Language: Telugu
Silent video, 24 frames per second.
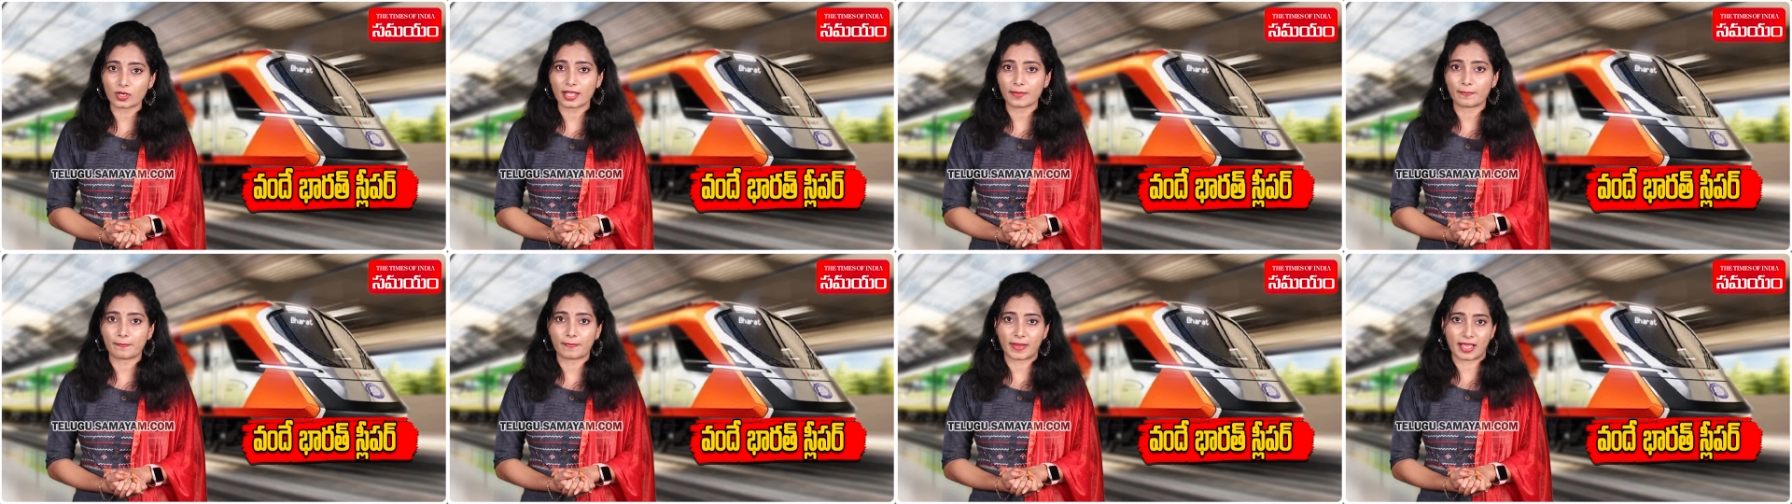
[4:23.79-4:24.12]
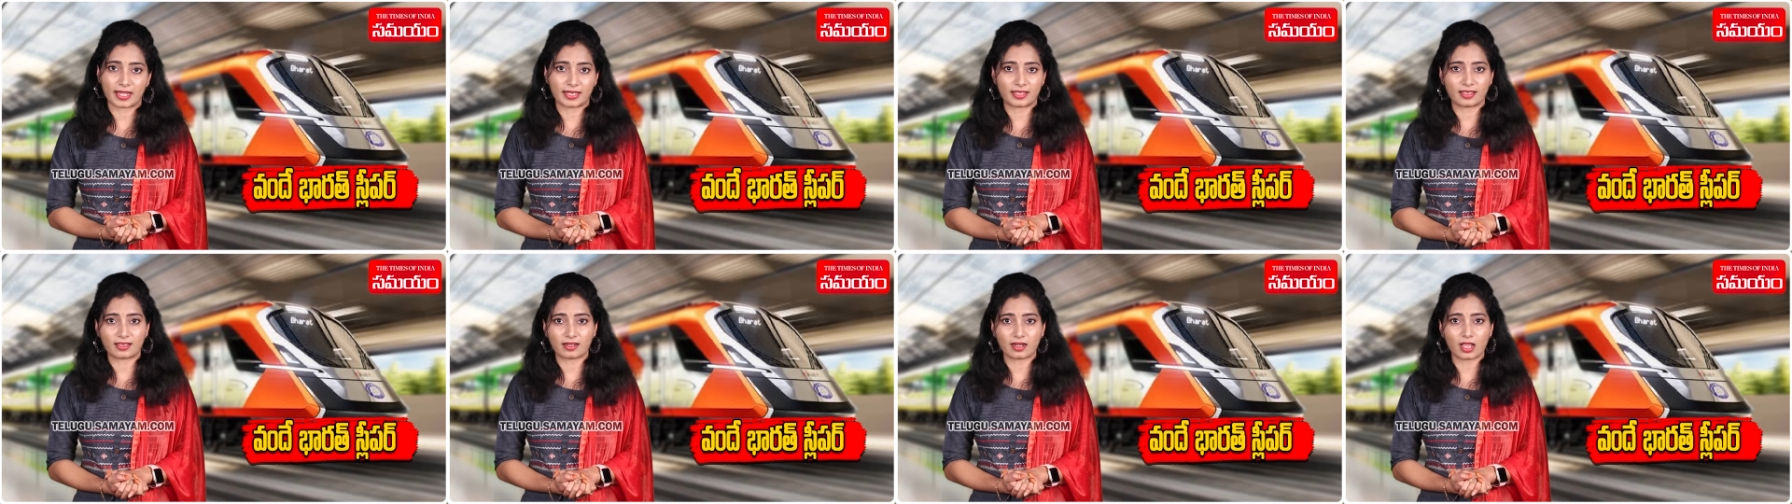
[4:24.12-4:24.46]
ఉండే
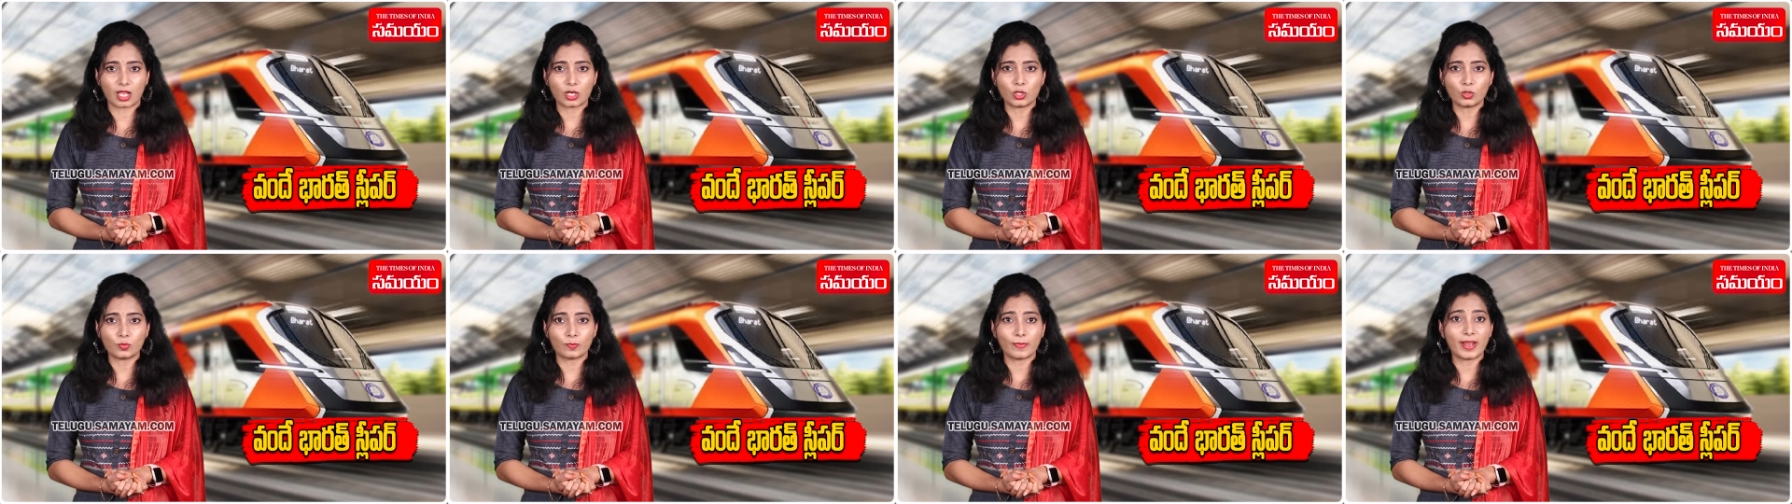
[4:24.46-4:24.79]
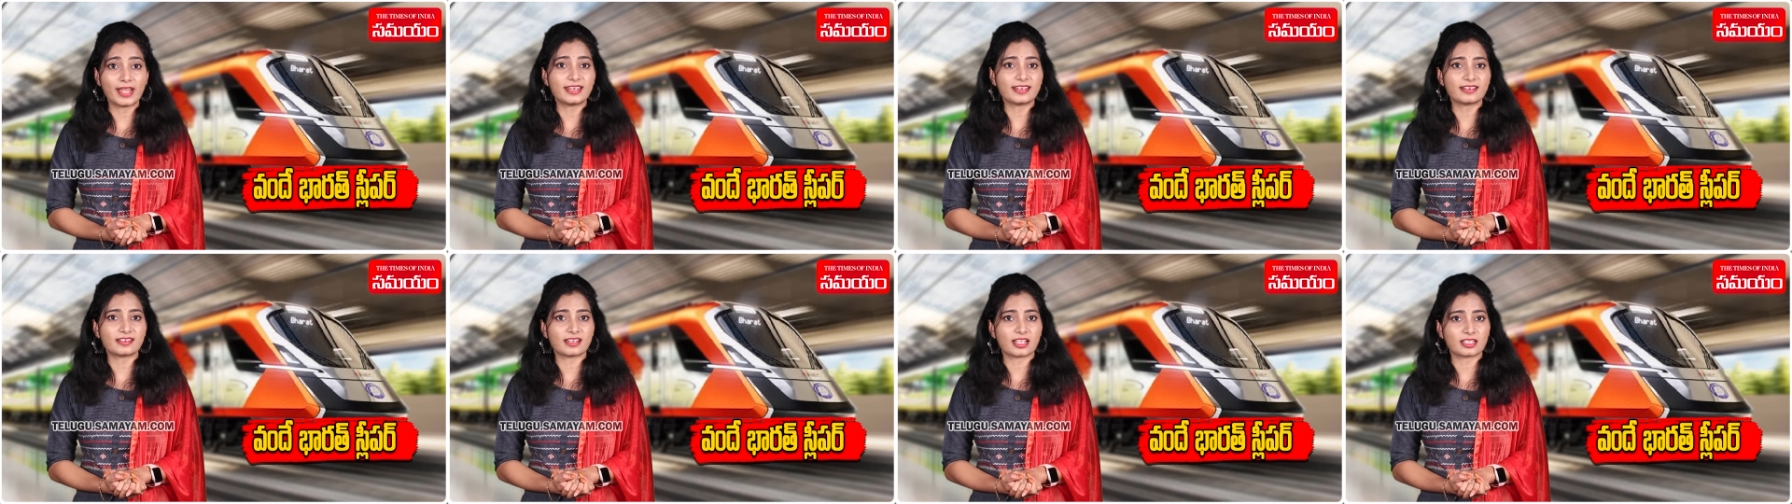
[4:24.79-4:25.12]
పరికరాలు
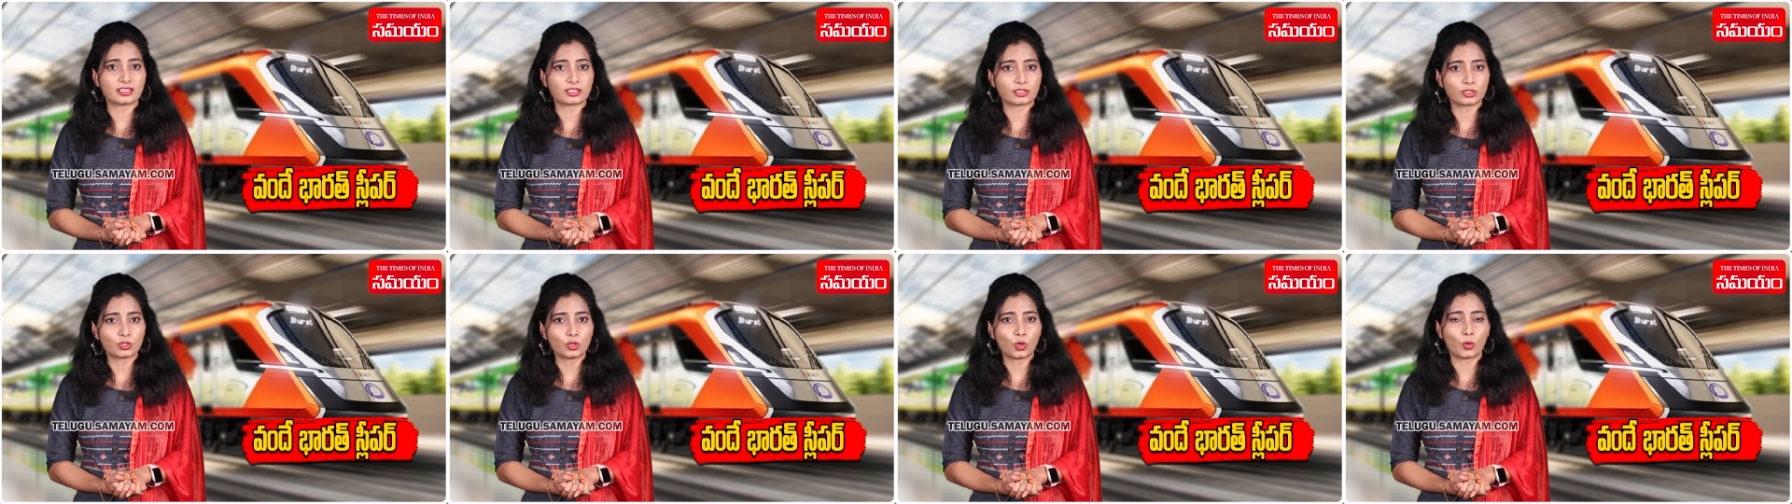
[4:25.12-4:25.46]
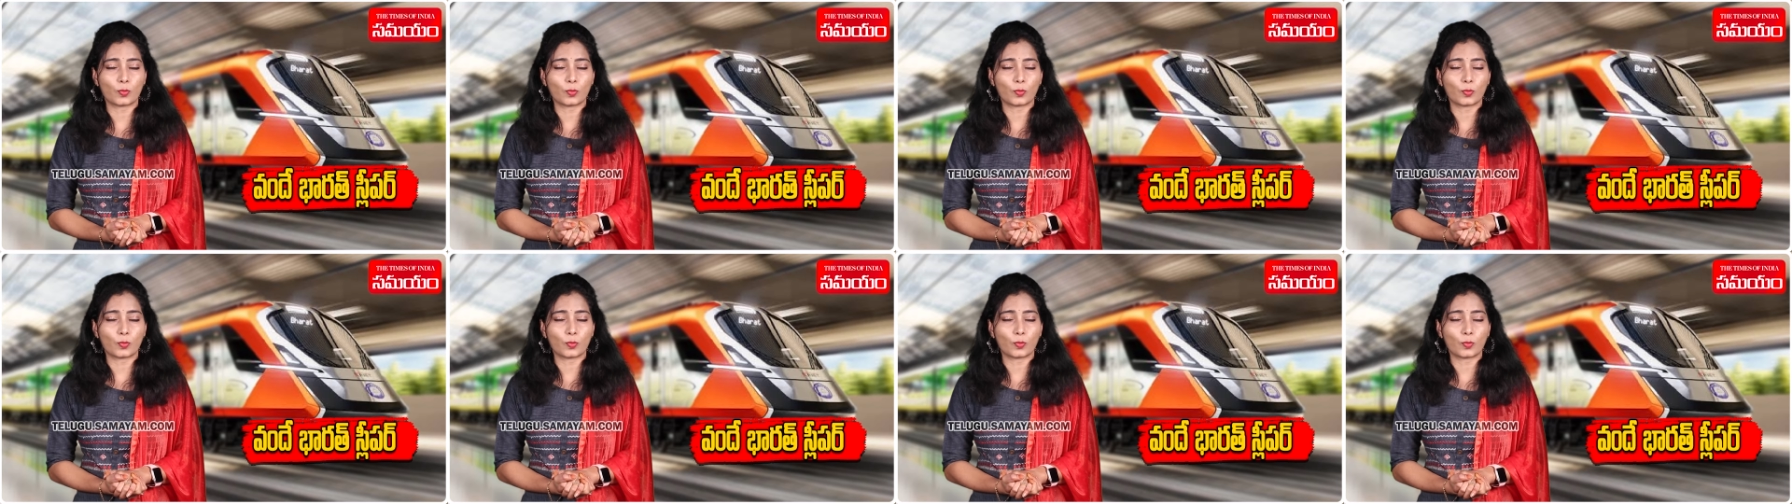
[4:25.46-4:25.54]
మెటీరియల్స్ను